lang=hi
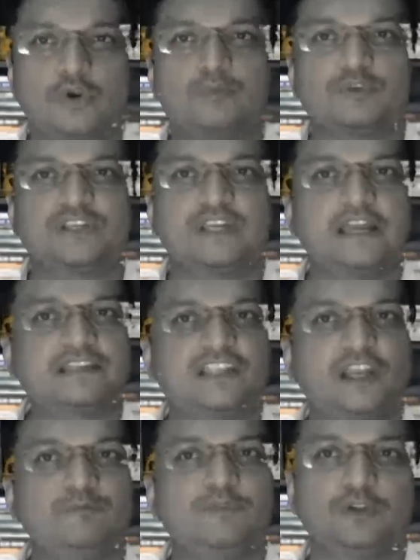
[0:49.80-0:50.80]
कोई मुझे
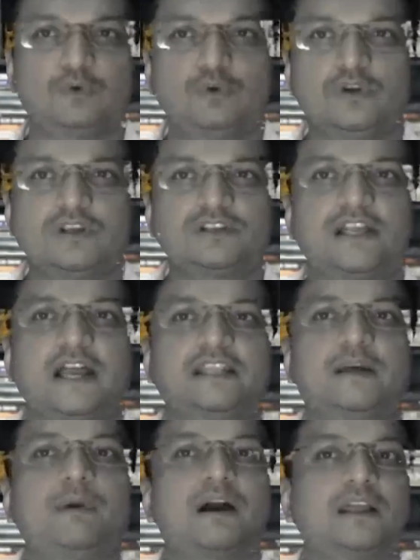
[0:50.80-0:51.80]
आइसक्रीम दे दो
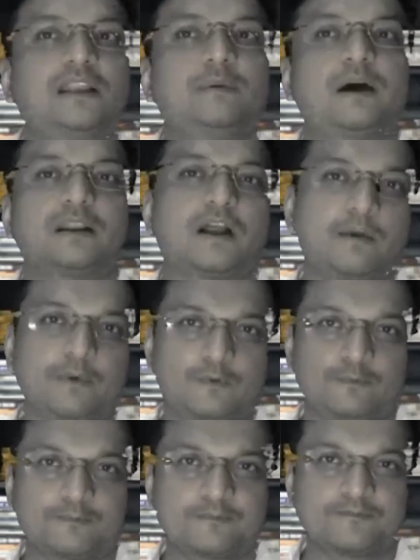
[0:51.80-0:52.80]
शायद अब आखिरी बार खा
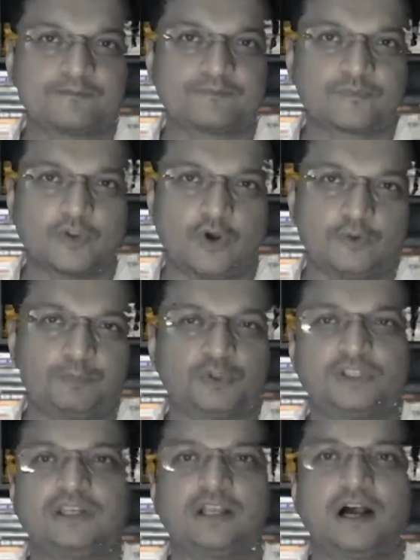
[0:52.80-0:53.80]
पाऊँ और
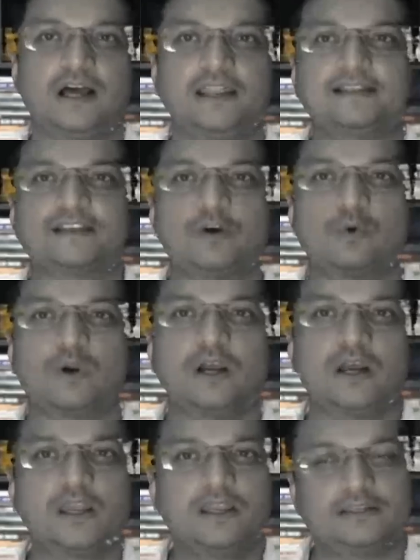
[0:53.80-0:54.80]
पुतिन का हाल ऐसा
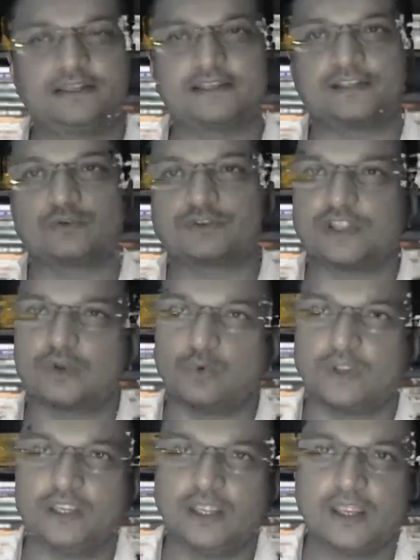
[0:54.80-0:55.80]
होगा जैसे उसने
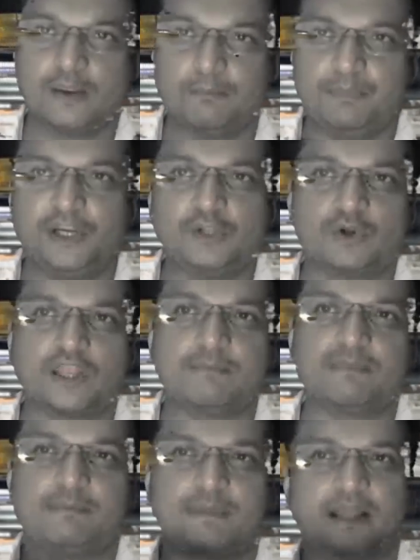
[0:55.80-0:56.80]
कोई वीडियो
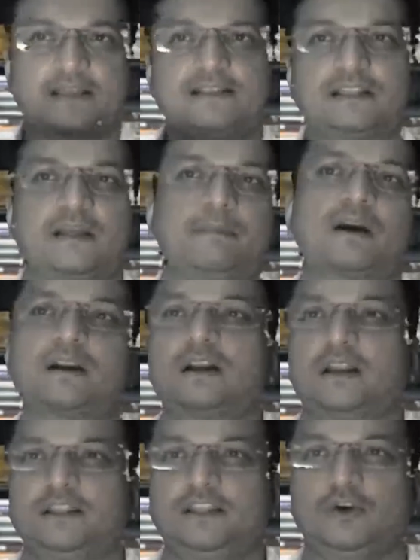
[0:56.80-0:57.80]
गेम में बड़ा सा धमाका
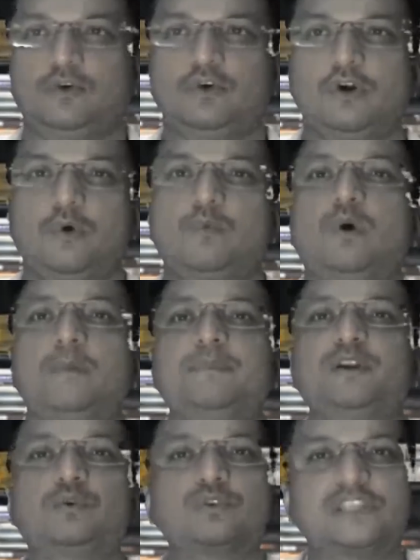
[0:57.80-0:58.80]
कर दिया हो वो
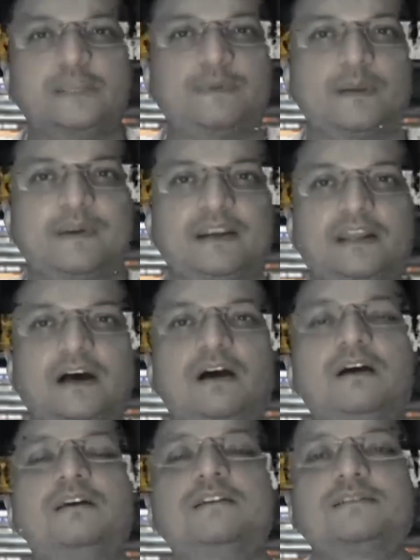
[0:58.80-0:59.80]
अपनी कुर्सी पर बैठा